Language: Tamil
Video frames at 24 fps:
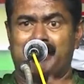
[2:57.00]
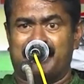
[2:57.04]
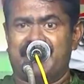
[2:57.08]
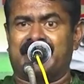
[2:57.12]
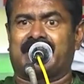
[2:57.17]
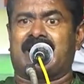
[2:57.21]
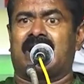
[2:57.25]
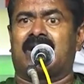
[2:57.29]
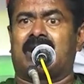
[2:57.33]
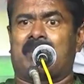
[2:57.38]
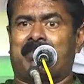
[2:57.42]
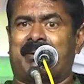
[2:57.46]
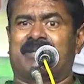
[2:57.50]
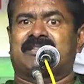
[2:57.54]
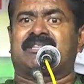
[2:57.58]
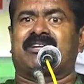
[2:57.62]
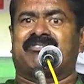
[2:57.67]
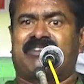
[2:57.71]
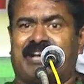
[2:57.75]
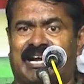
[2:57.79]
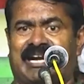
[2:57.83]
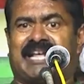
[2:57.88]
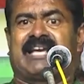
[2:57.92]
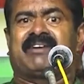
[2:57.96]
அமெரிக்காவில் பார்த்த
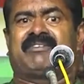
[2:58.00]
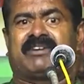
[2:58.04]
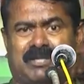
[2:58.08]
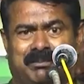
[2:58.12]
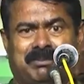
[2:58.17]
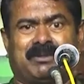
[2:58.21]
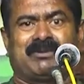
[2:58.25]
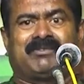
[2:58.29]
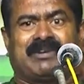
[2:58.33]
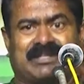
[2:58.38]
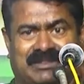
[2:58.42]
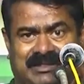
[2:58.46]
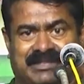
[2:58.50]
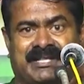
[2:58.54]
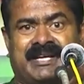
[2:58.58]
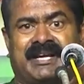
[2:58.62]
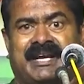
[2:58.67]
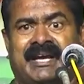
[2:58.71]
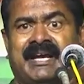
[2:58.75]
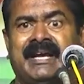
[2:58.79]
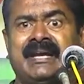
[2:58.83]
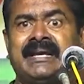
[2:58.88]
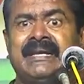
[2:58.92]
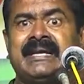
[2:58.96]
வேலையை விட்டு விட்டு வந்து
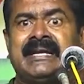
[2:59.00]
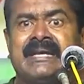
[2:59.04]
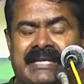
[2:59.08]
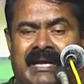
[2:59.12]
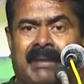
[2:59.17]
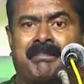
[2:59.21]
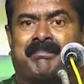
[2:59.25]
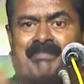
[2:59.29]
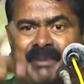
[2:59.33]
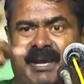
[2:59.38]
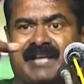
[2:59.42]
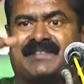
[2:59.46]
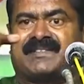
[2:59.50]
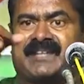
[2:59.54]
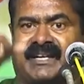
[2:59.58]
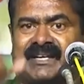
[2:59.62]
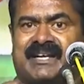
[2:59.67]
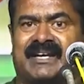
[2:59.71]
என் பேச்சை